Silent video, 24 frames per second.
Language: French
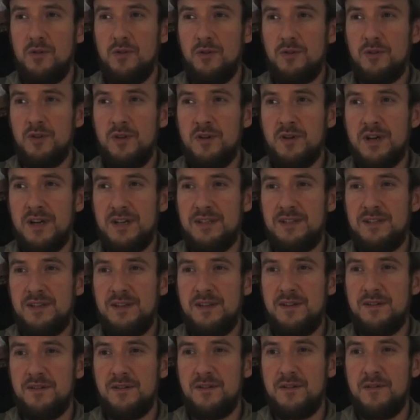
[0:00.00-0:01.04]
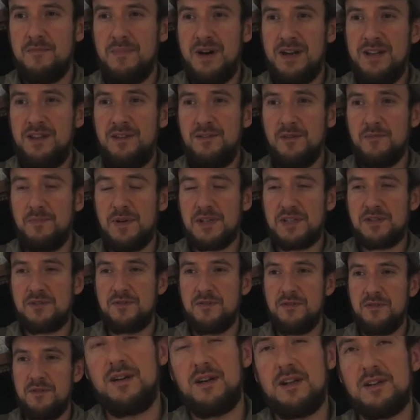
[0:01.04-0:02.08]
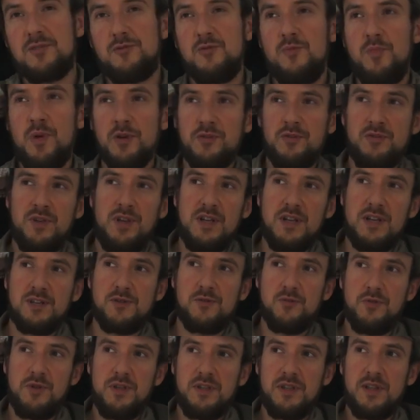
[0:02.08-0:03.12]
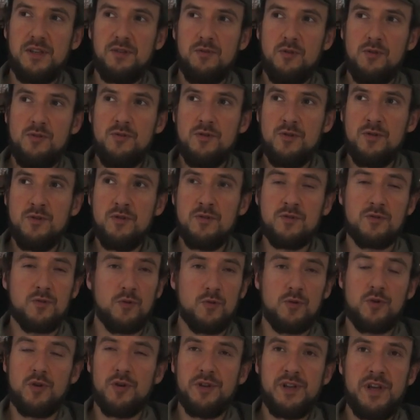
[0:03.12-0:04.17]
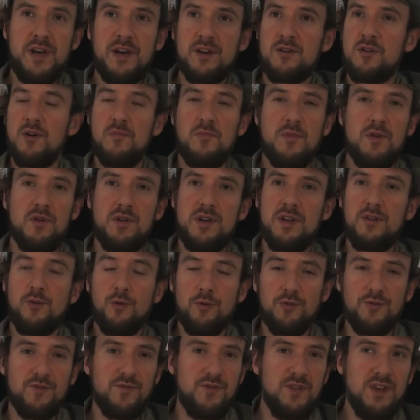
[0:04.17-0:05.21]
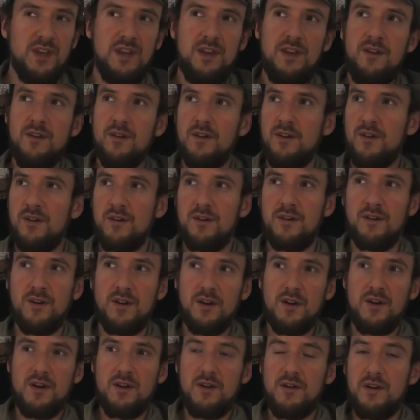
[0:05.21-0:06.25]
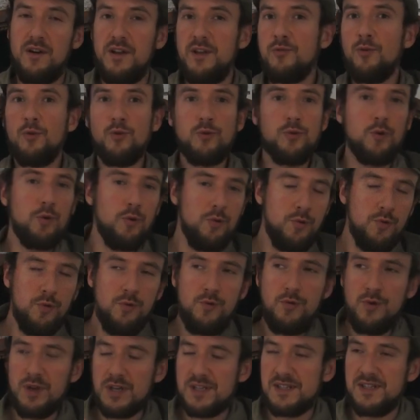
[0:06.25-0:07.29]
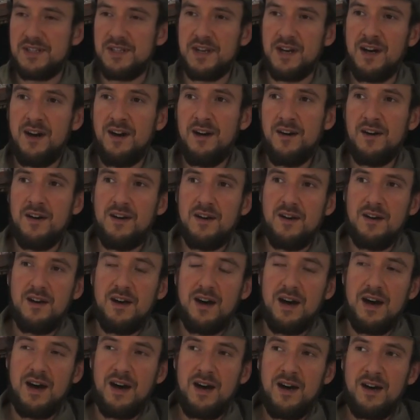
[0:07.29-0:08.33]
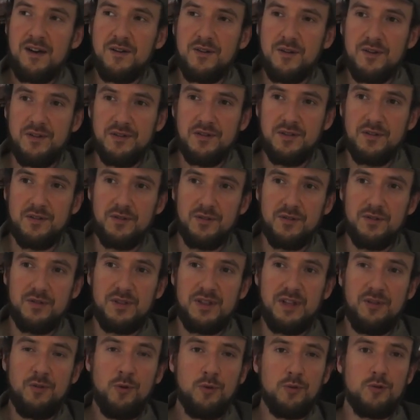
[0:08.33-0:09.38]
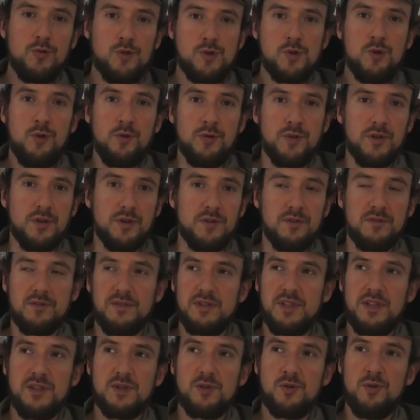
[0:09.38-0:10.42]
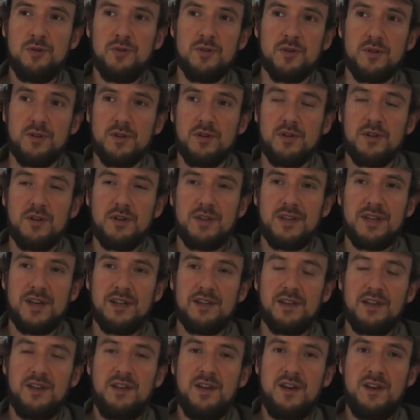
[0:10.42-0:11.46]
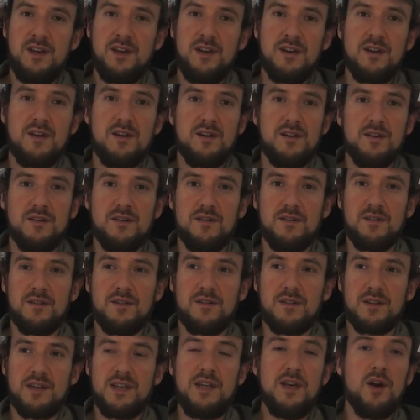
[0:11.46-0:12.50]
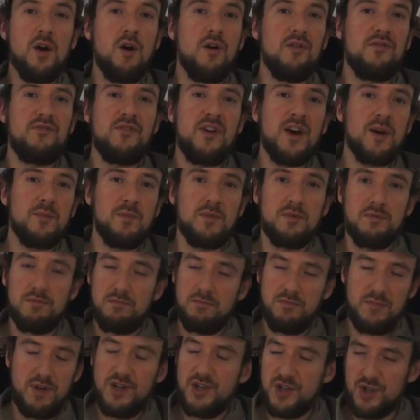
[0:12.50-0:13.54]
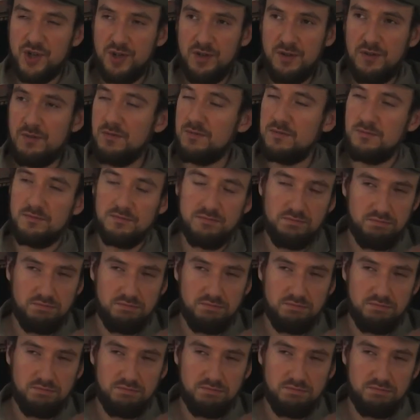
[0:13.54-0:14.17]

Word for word: L'auteur a été maligne, parce qu'elle a subordonné les unités de lieu qu'on connaît comme les noms de villes, les noms de rues, etc., à des noms de zones, des zones quadrillées, euh, qui enferme les gens.